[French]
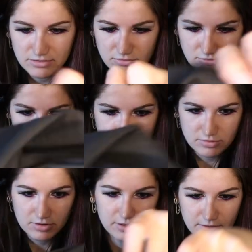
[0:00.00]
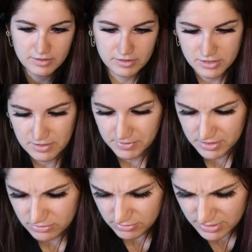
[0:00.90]
du coup je l'ai
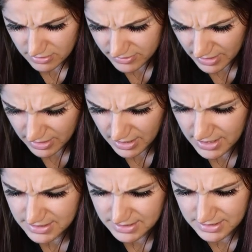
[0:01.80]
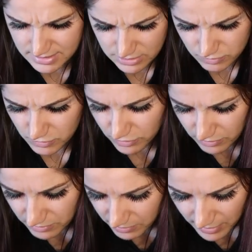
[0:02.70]
prise aussi en taille S si je me
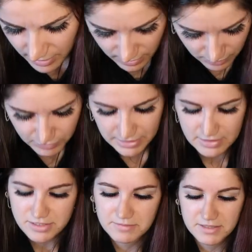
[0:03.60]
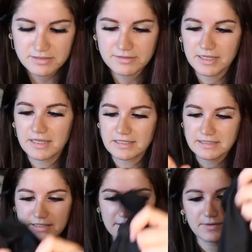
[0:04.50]
trompe pas oui je l'ai prise en taille
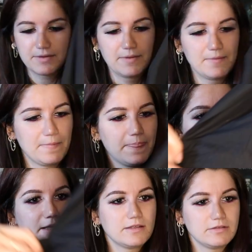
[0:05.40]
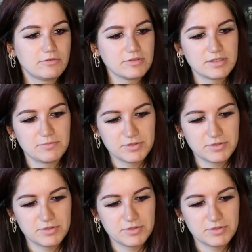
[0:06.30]
S du coup c'est une